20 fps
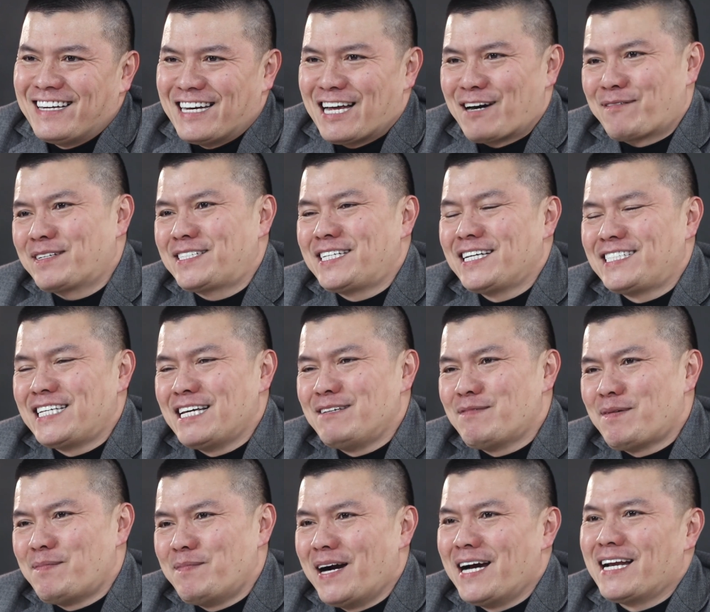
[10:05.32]
là cái chương
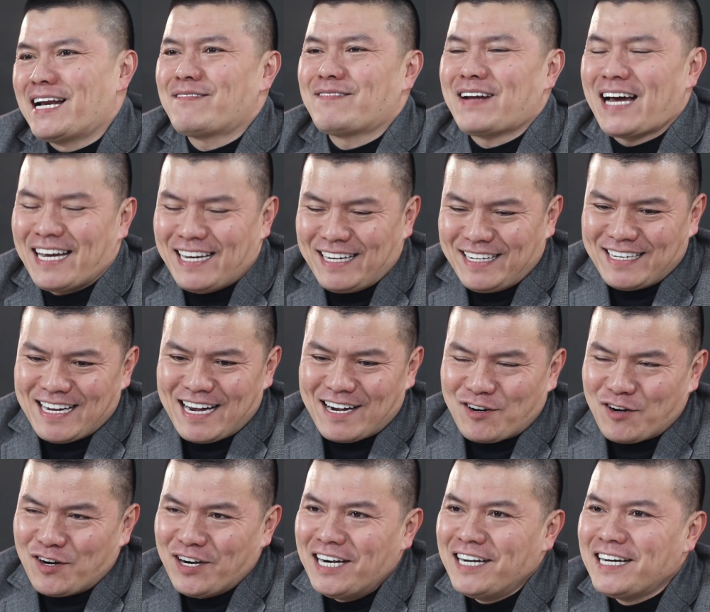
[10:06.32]
trình mà 10 năm nay
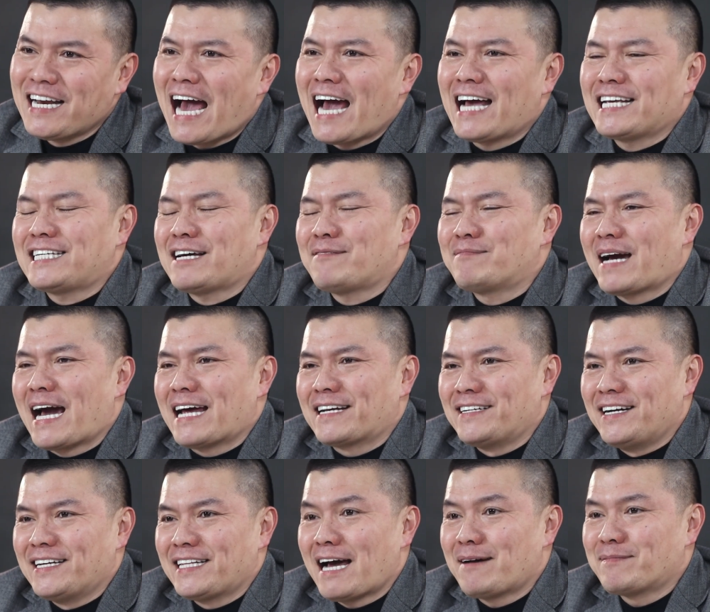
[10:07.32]
đã có hơn 200
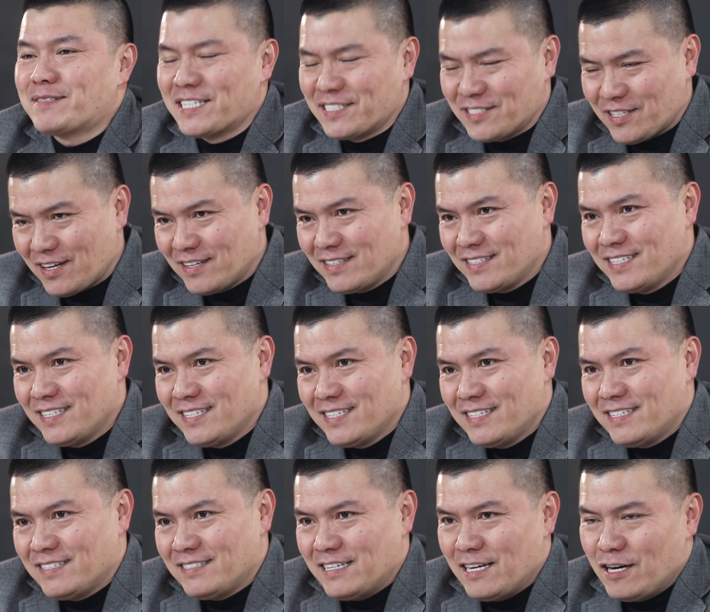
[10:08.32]
ngàn người tham dự rồi.
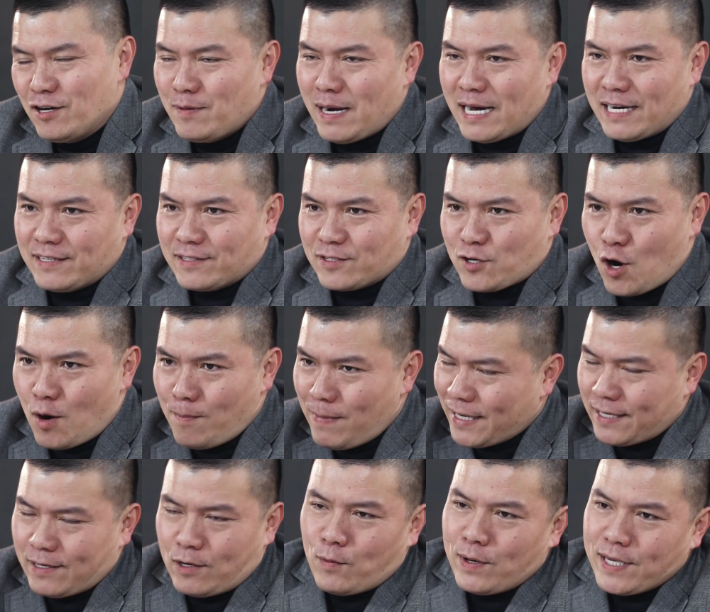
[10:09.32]
Nếu bạn có
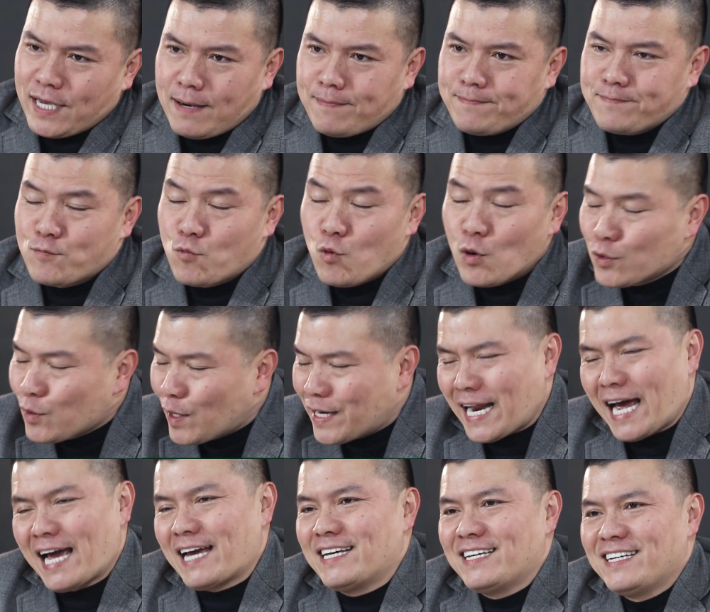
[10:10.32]
mặt ở Wake Up cuối
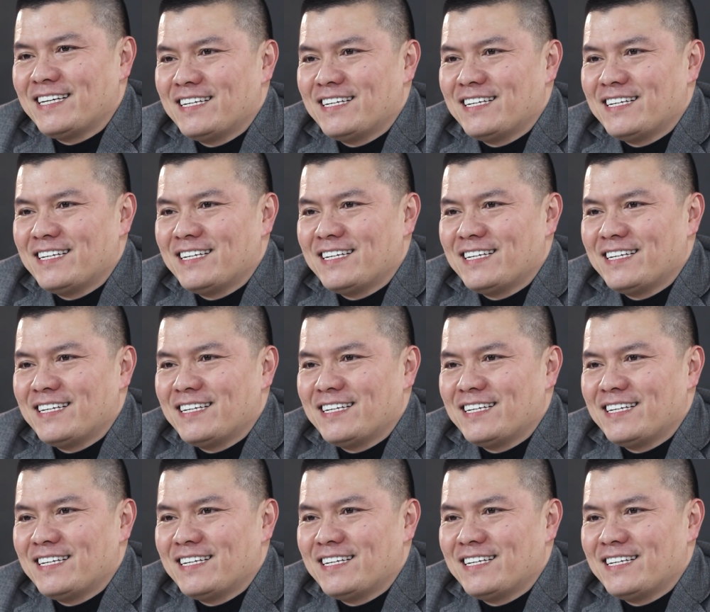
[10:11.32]
tuần này,